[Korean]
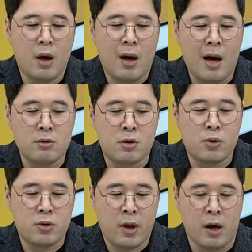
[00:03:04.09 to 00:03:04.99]

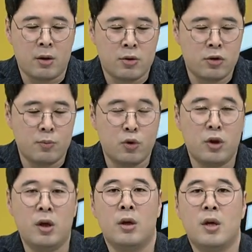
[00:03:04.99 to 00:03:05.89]
한국조선해양
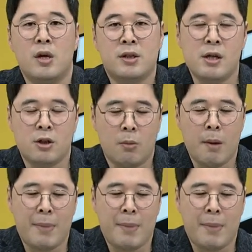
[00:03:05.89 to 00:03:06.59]
충분히 실적만